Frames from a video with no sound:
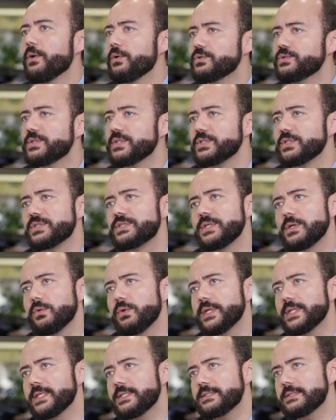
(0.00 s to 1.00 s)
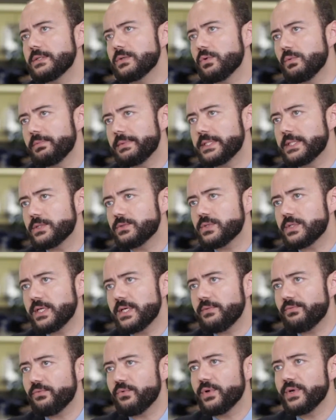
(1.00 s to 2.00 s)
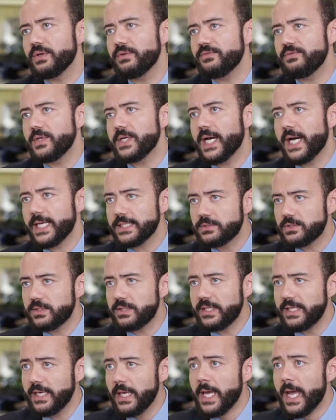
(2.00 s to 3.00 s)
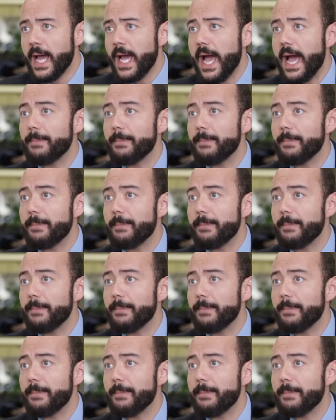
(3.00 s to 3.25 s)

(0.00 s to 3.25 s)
Ou seja, 55 planos que foram enviados que